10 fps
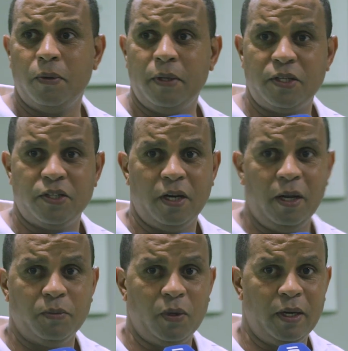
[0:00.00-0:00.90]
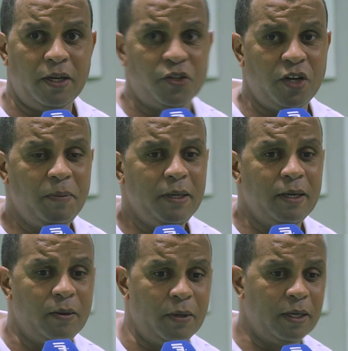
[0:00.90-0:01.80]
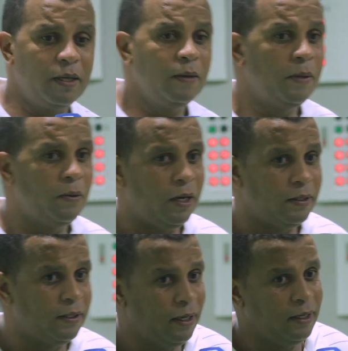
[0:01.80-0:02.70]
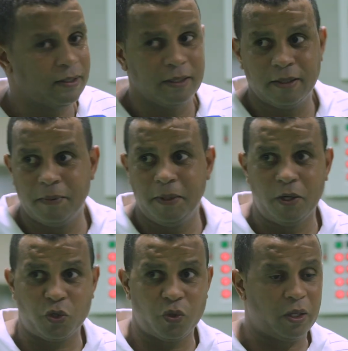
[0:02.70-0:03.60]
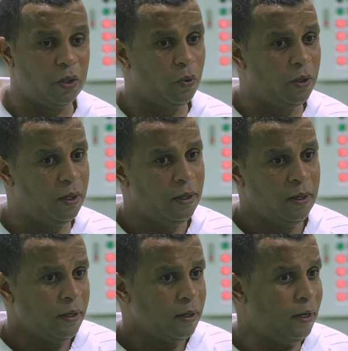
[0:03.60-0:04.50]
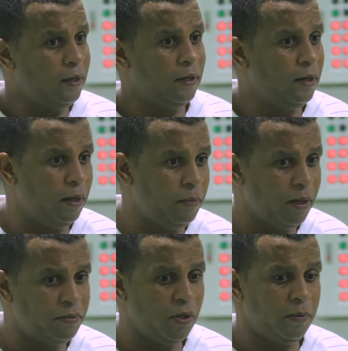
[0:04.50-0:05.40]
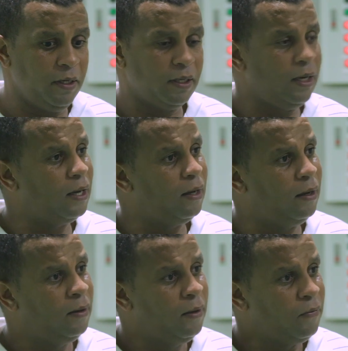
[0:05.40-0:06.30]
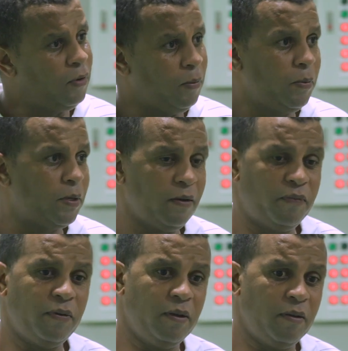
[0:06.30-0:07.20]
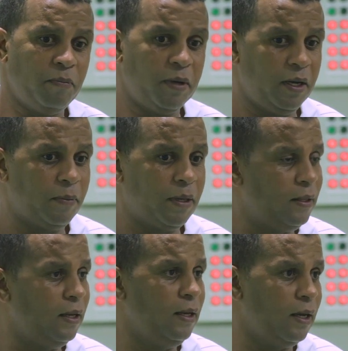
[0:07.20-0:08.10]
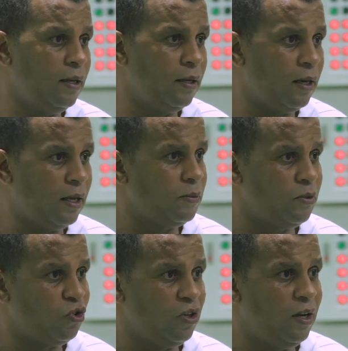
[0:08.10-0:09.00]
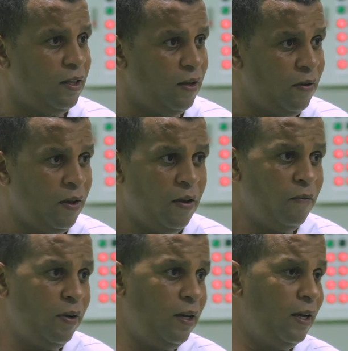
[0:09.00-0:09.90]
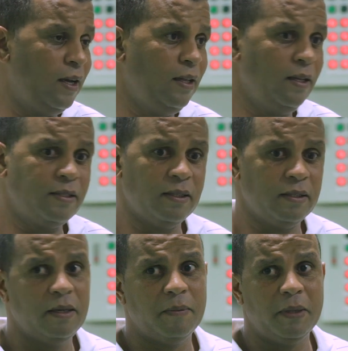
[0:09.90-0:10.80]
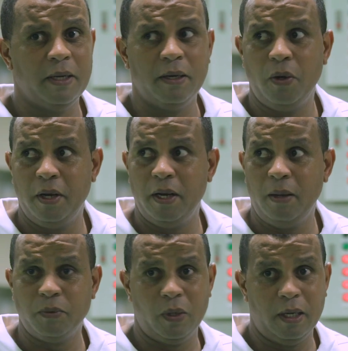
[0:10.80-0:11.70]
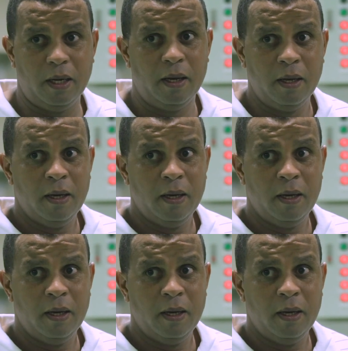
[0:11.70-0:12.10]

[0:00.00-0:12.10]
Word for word: النتيجه الحمد لله ايجابيه ولكن من واحد الناحيه تنظن بان الشوط الاول كاننا لعبنا 45 دقيقه فممكن في المغرب كذلك ان الخصم يسجل هدف فلهذا تنظن بان احنا الحمد لله